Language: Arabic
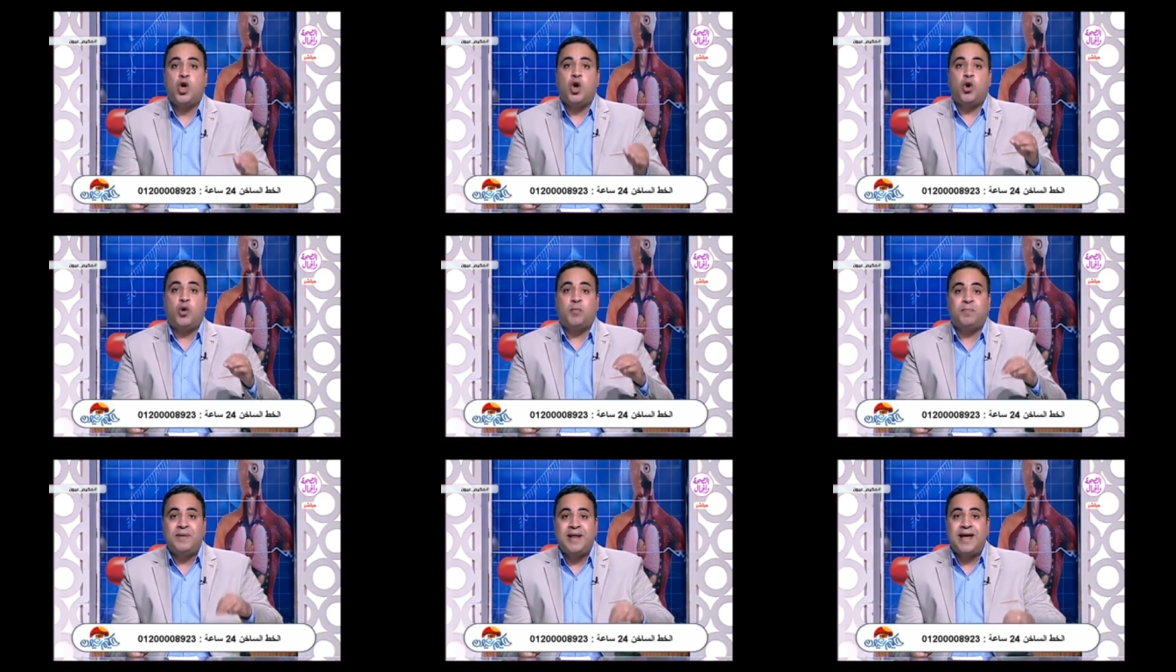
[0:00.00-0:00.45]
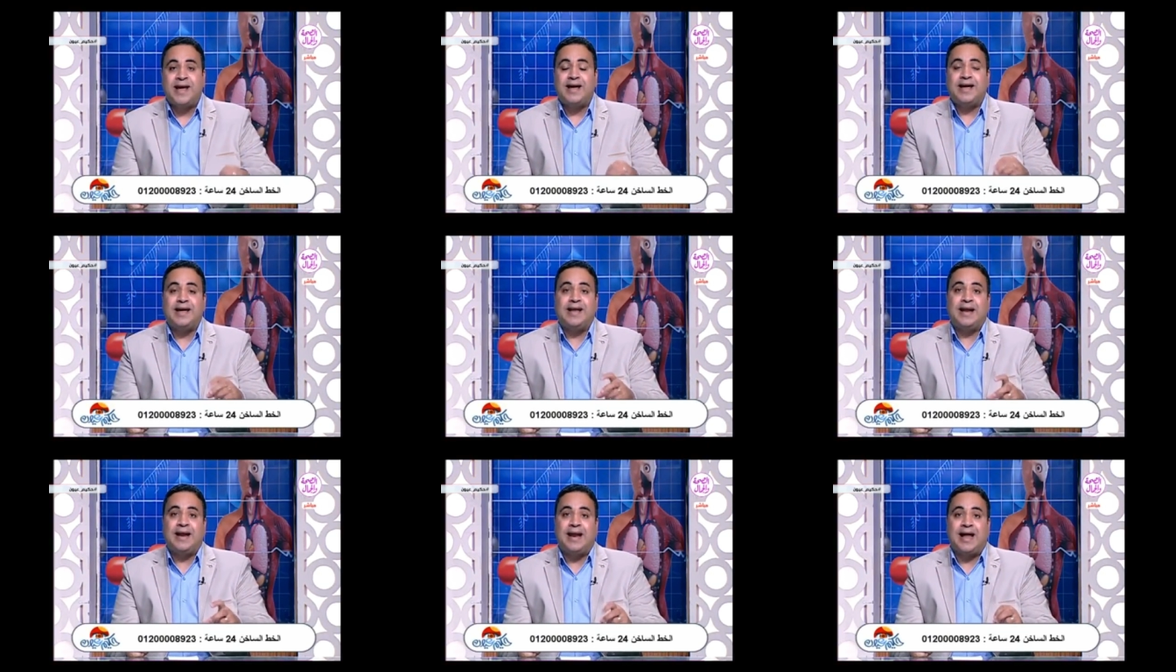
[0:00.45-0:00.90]

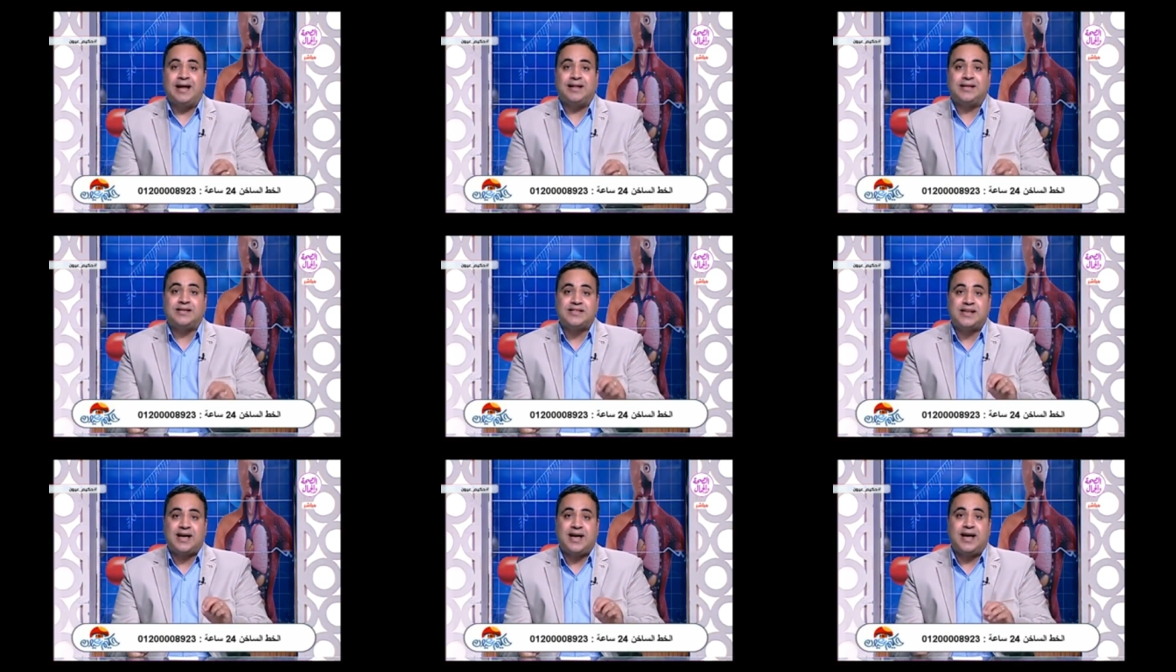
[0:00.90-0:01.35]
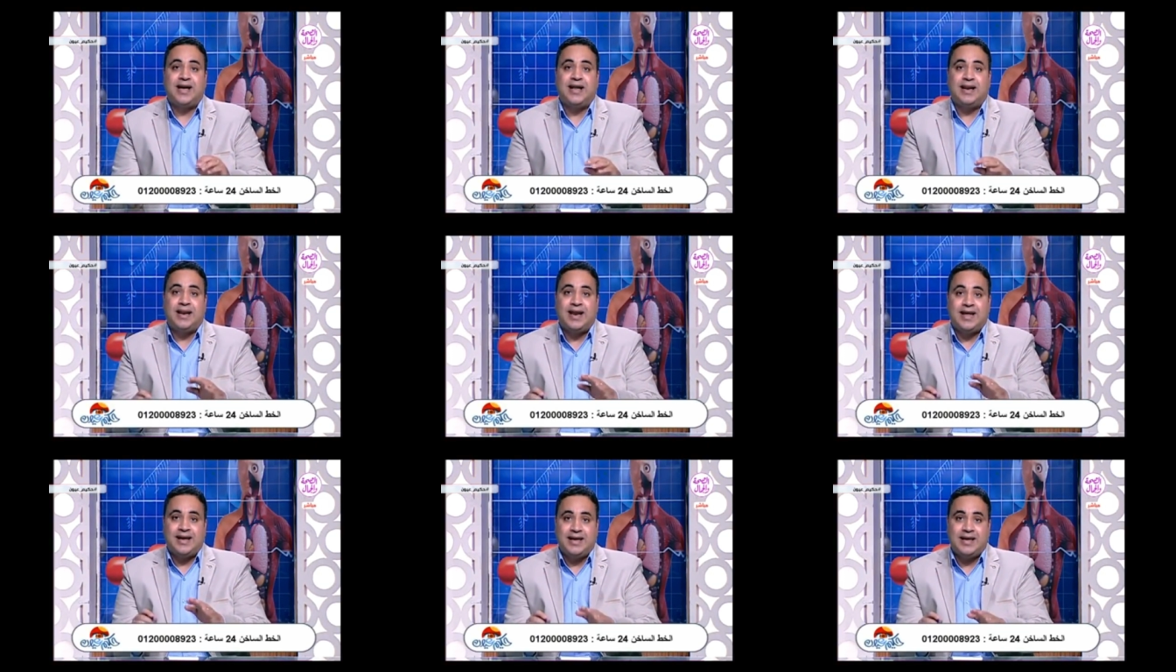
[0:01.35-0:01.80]
وبنحقن العدسه
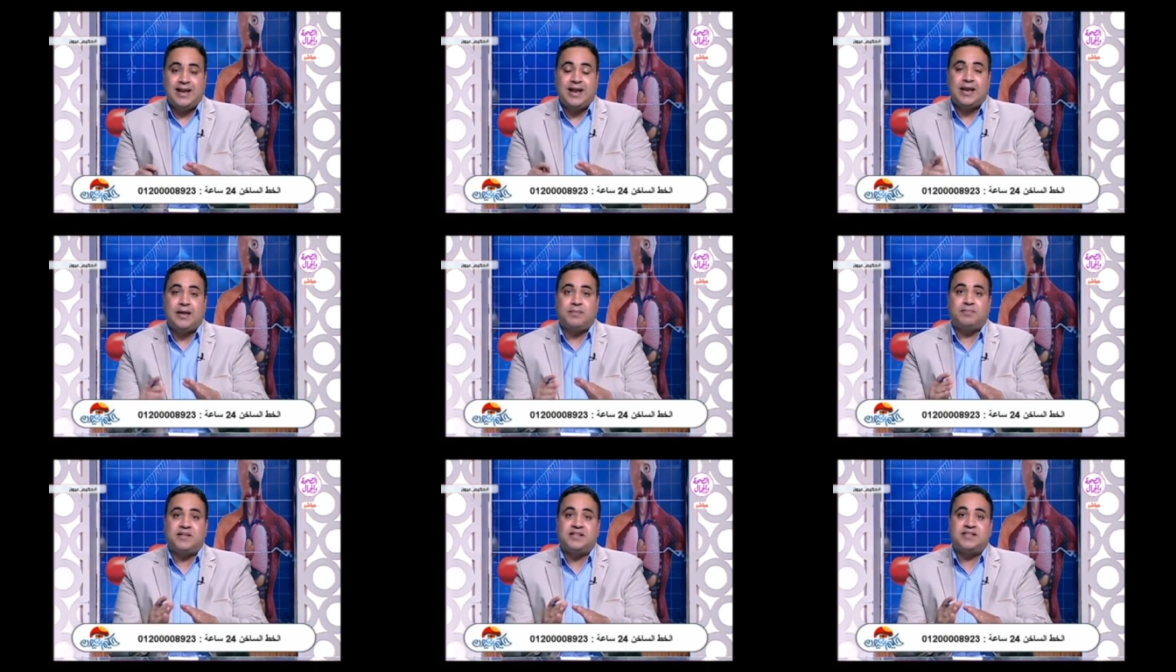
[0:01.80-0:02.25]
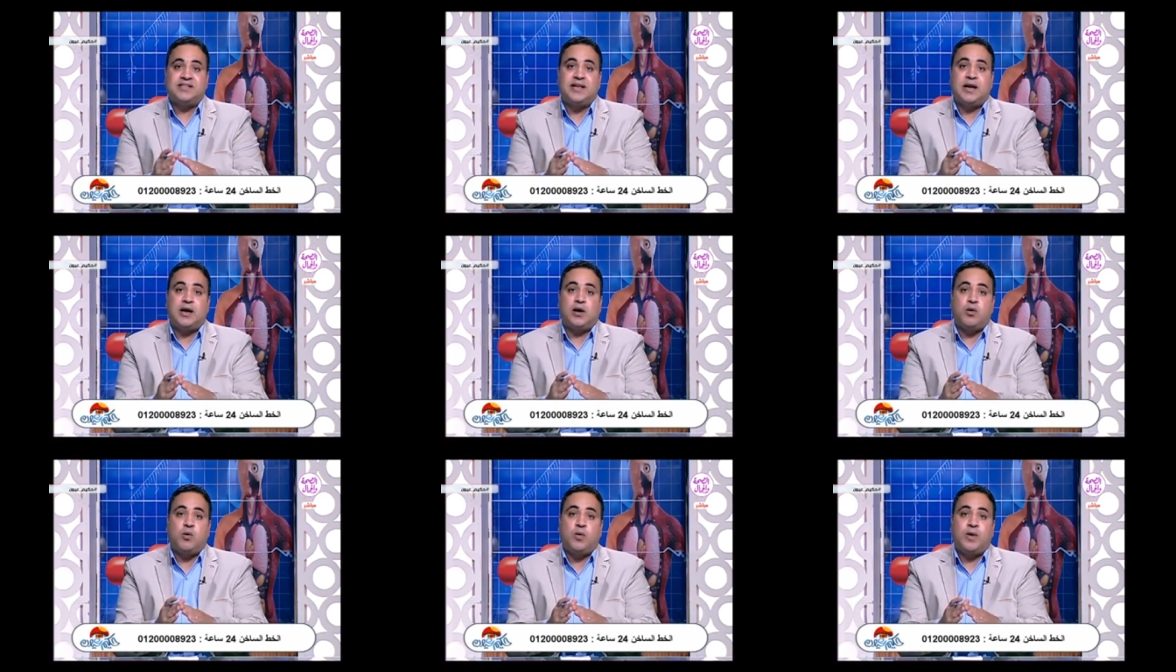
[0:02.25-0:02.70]
اللينه اللي
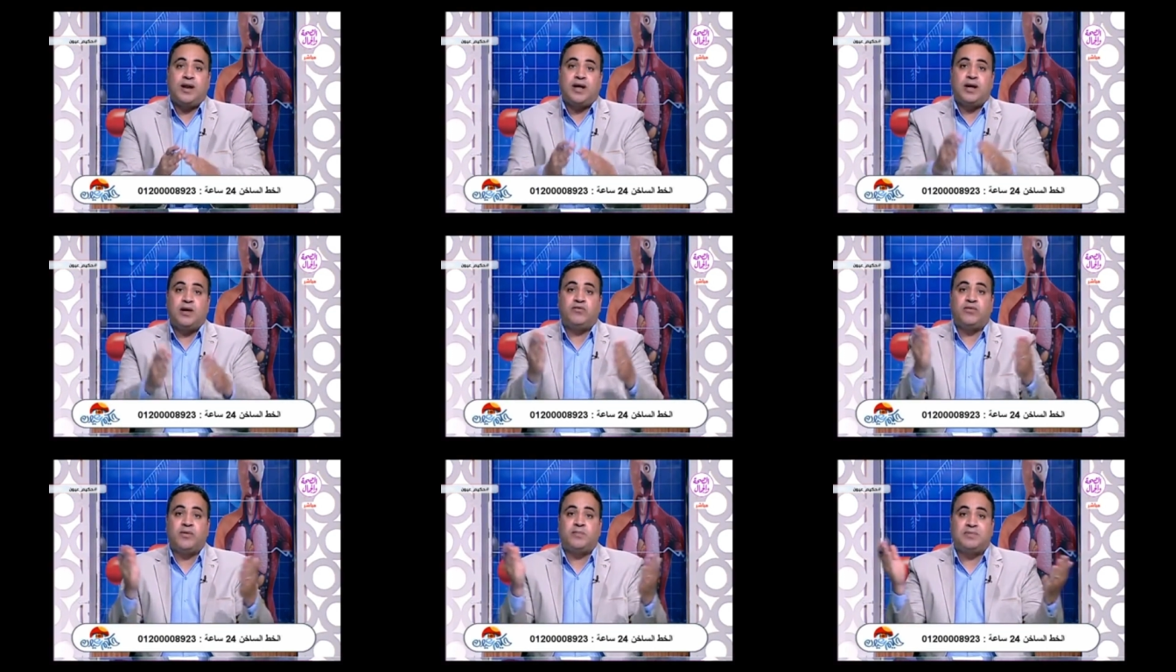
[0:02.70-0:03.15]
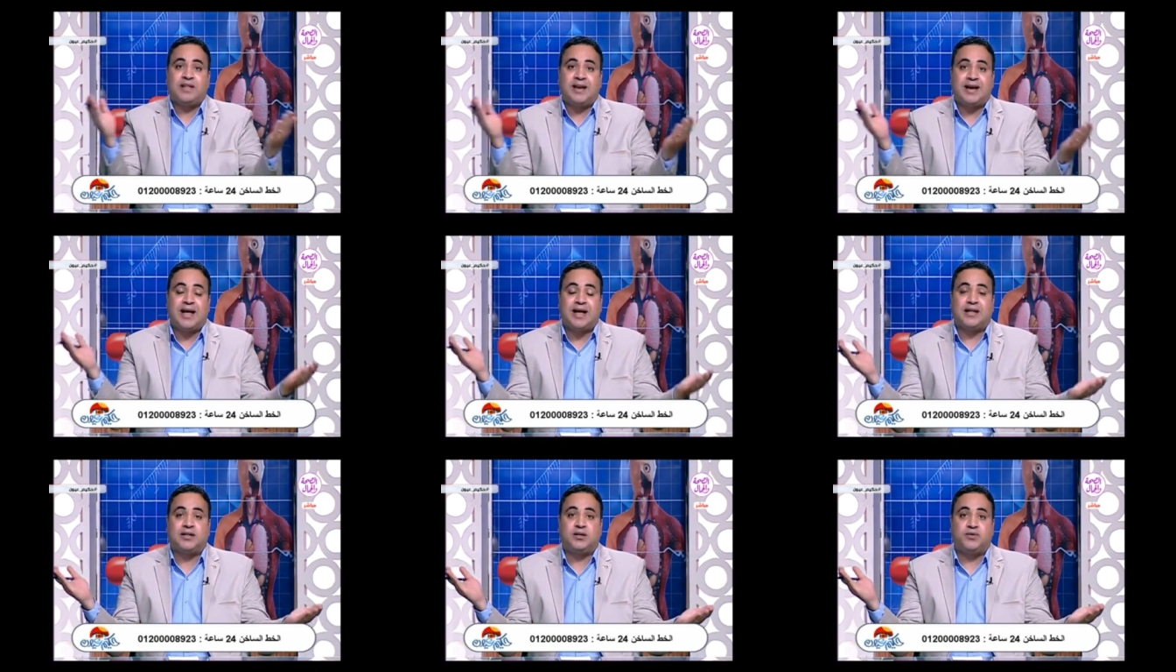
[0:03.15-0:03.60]
بتتزرع جوه العين
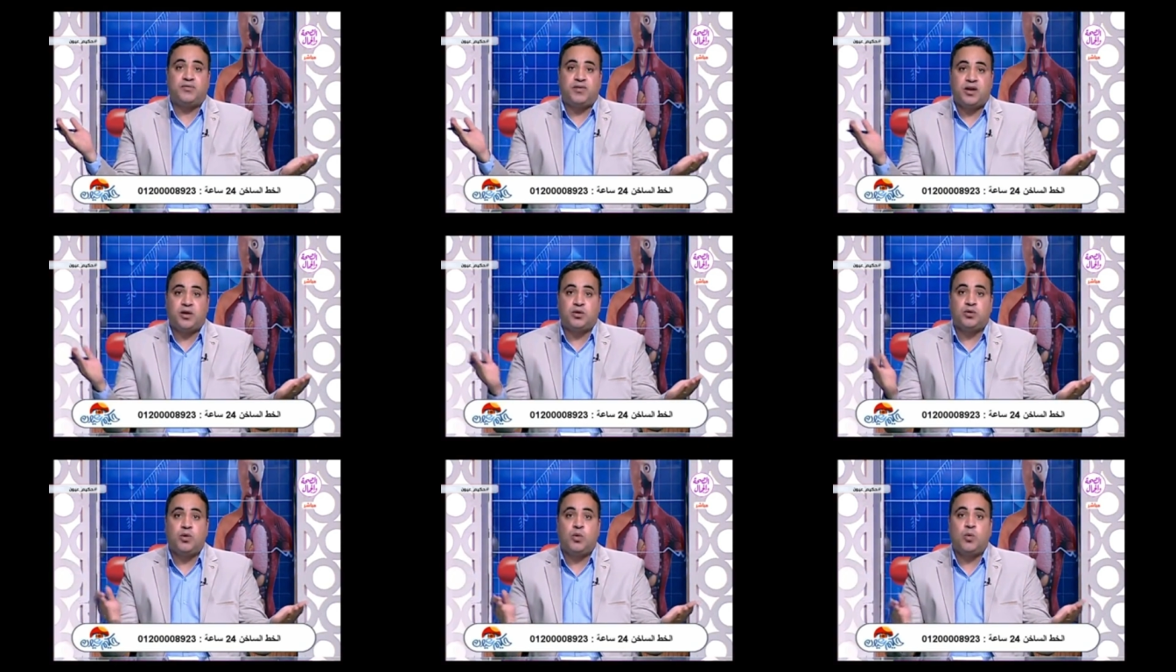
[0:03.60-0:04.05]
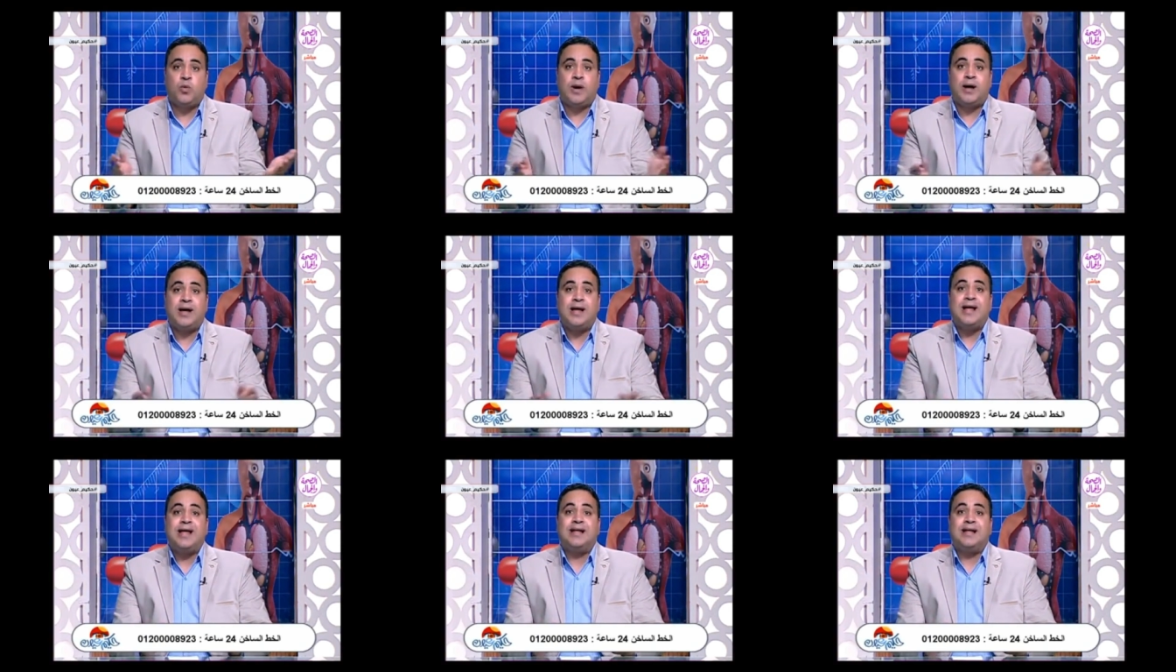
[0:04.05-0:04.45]
فبترجع تتفرد جوه